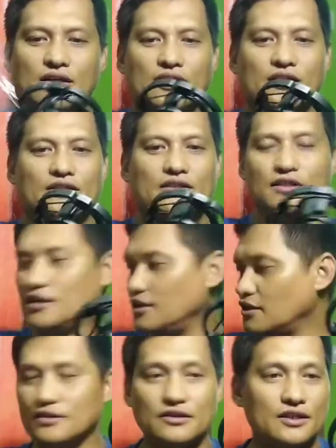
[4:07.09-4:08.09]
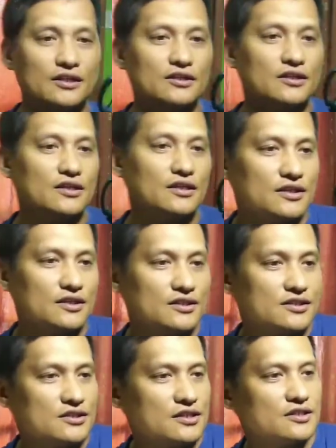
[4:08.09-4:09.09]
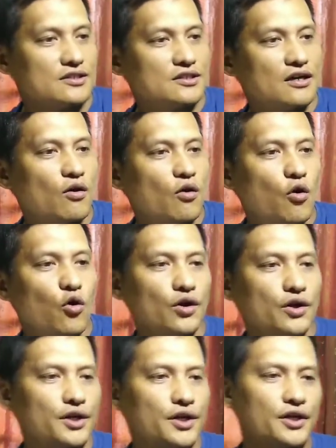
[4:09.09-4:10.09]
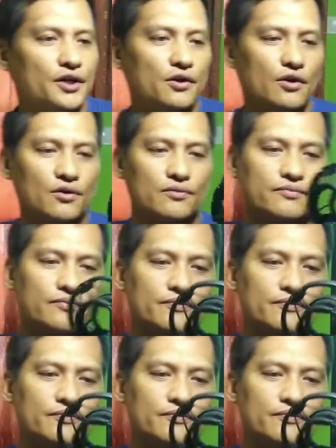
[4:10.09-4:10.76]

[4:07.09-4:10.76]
I think that this is the holder of